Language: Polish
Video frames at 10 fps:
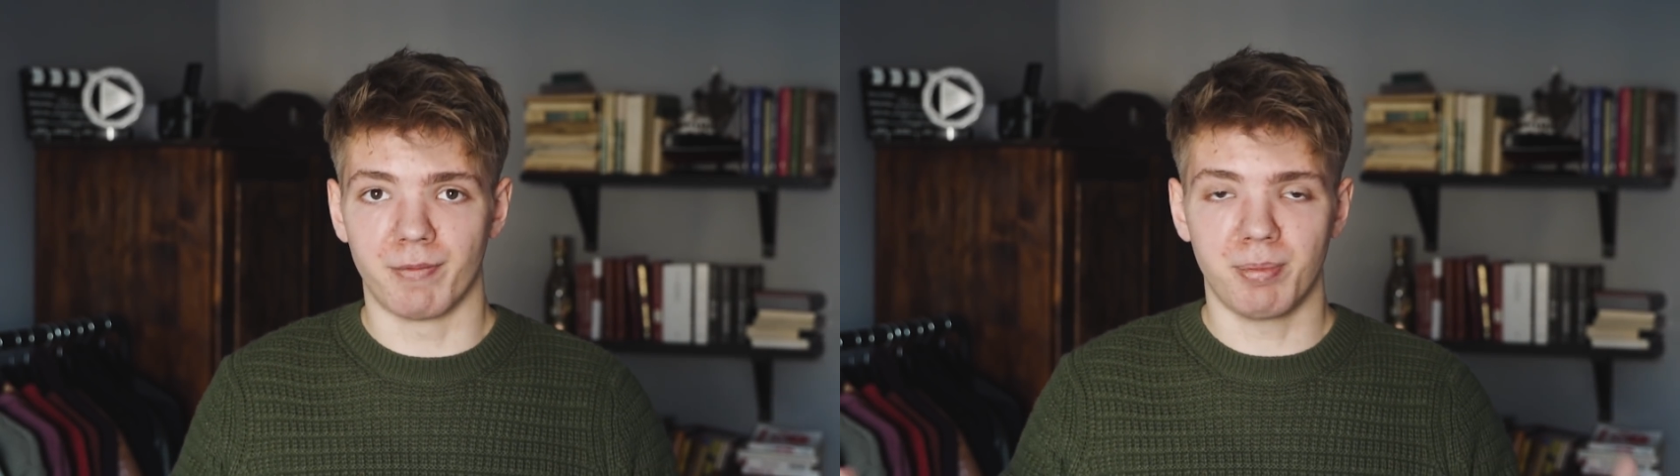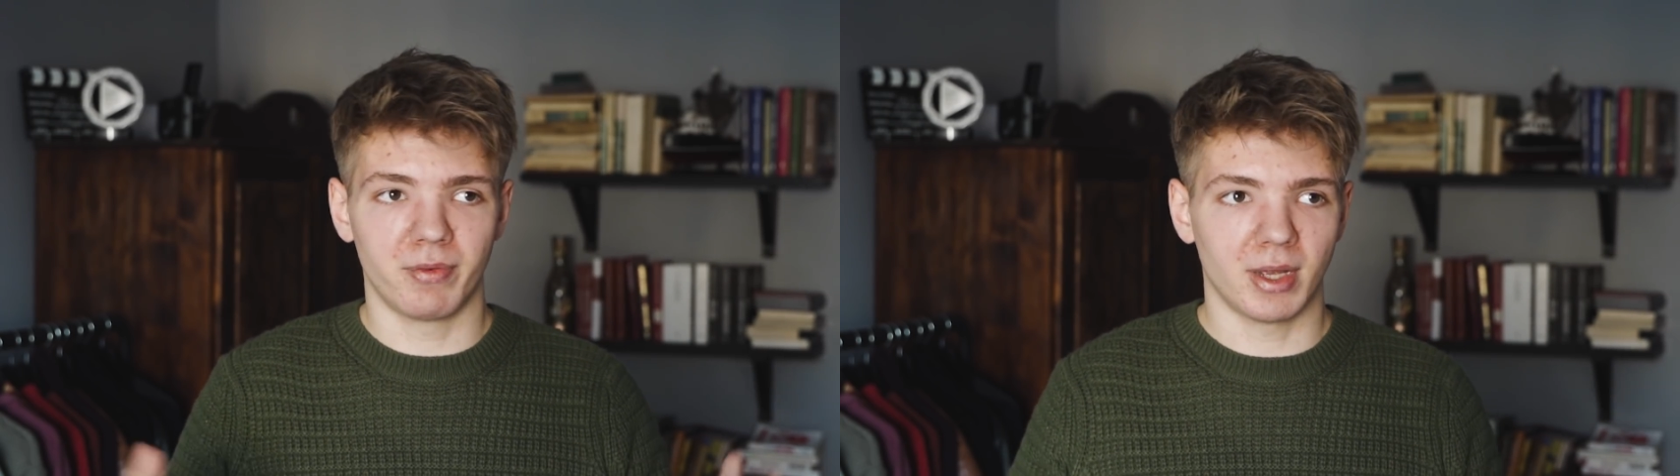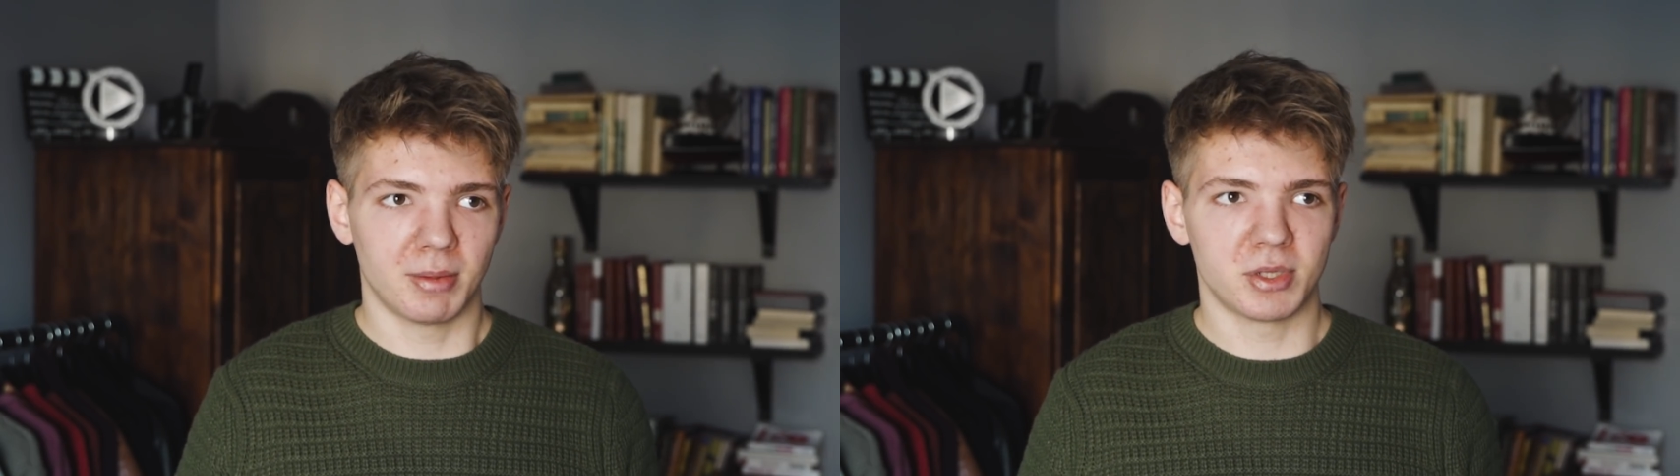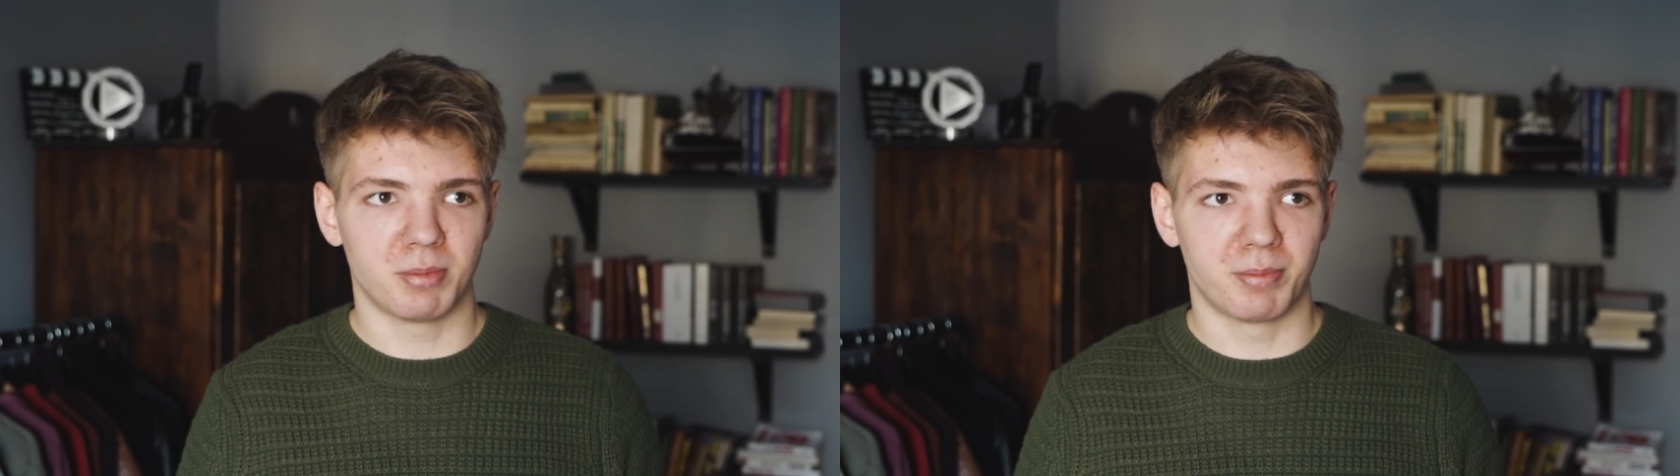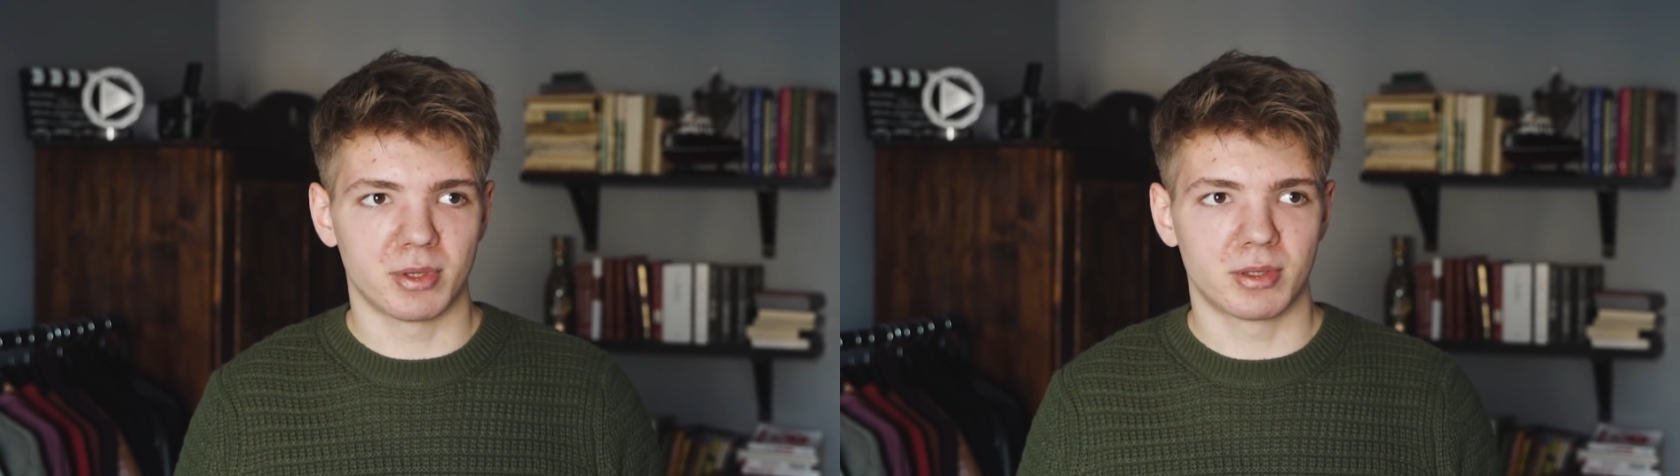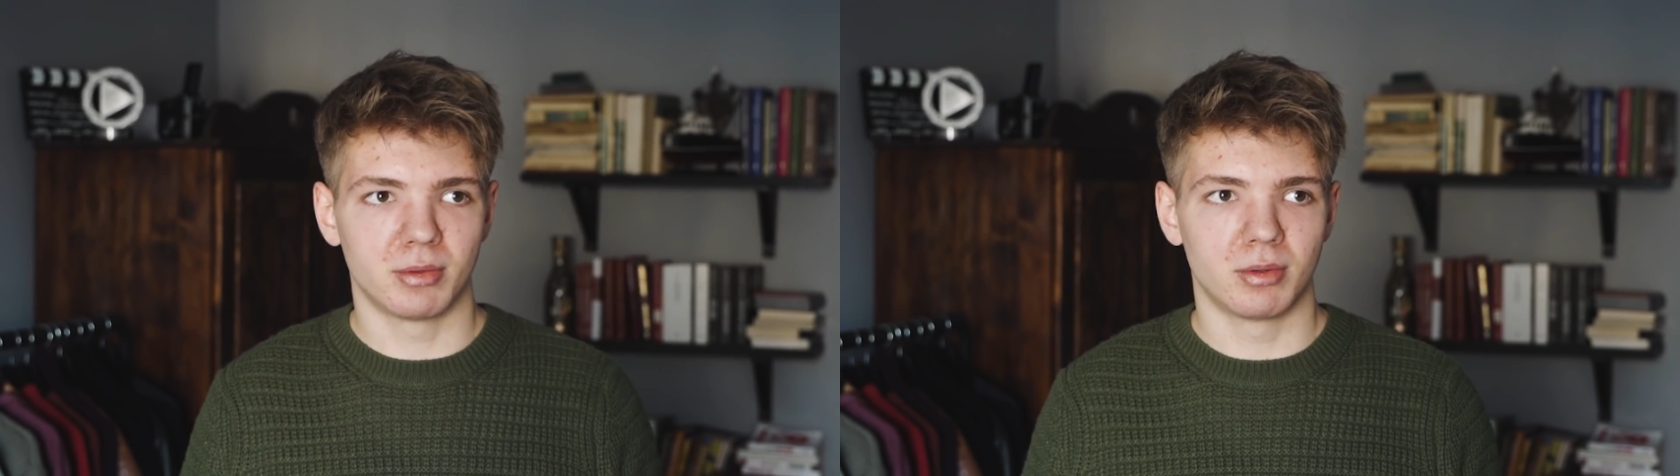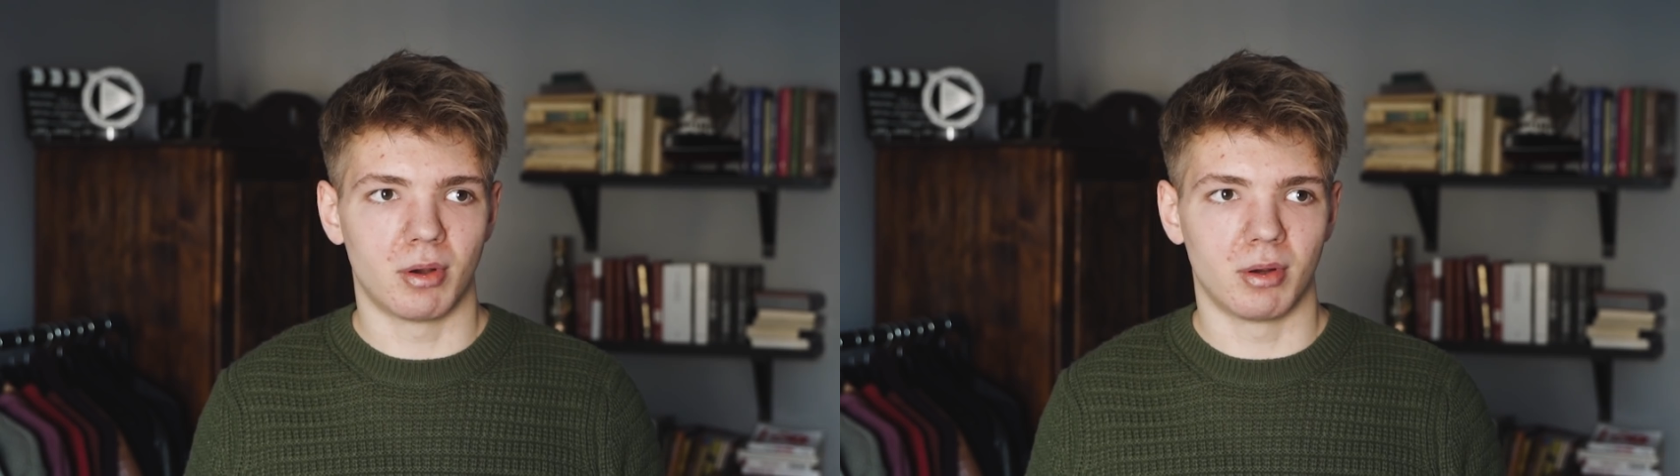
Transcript: Wypowiadam się po prostu